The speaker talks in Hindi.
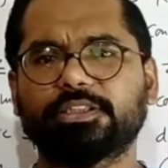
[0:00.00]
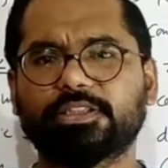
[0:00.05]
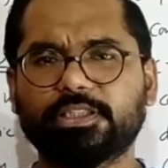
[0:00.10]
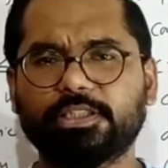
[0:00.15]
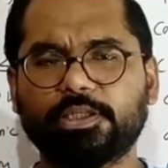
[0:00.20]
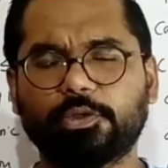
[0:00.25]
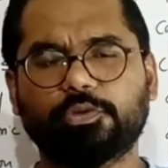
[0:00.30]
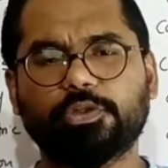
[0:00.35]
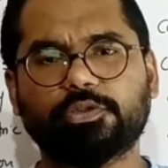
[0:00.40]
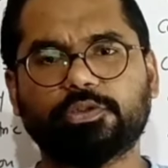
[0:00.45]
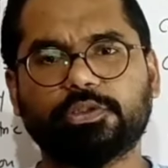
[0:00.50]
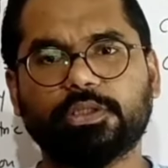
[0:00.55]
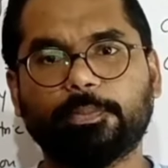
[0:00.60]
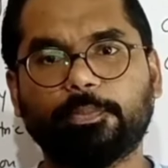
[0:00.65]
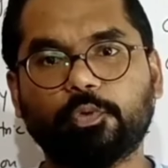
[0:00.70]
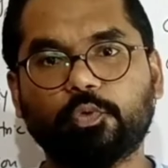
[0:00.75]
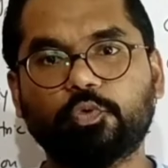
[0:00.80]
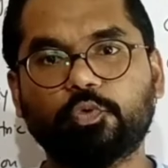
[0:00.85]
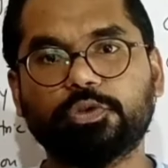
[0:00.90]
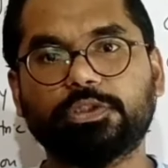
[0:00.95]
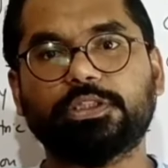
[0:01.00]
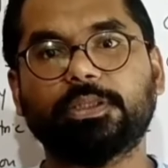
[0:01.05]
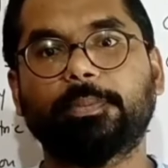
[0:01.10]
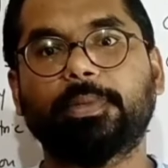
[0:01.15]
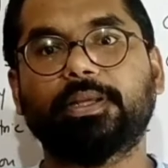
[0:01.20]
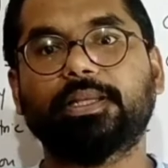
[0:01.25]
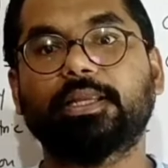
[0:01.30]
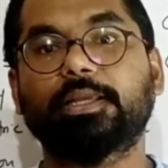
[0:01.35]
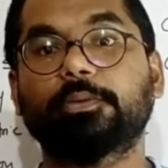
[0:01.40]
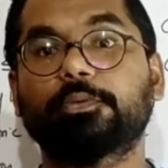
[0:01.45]
जितने होते सब
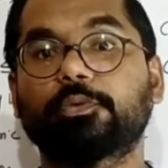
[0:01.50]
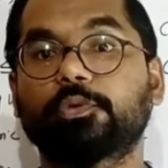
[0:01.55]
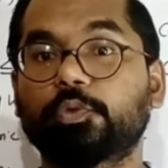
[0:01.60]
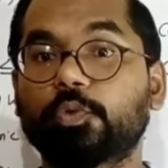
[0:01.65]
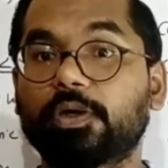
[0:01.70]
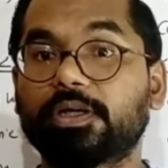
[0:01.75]
कुछ मैंने